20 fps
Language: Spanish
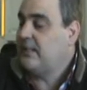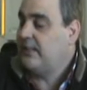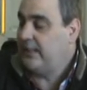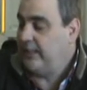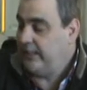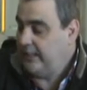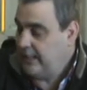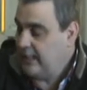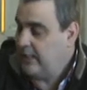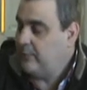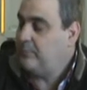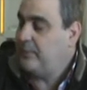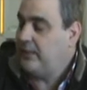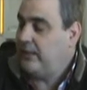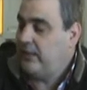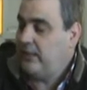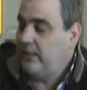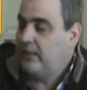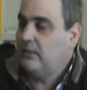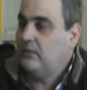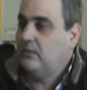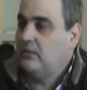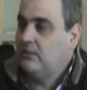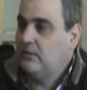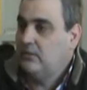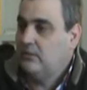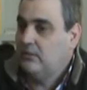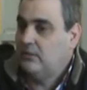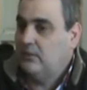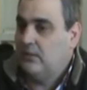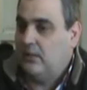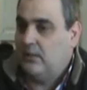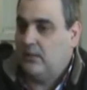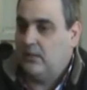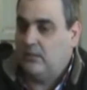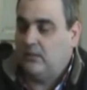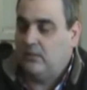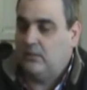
está pidiendo a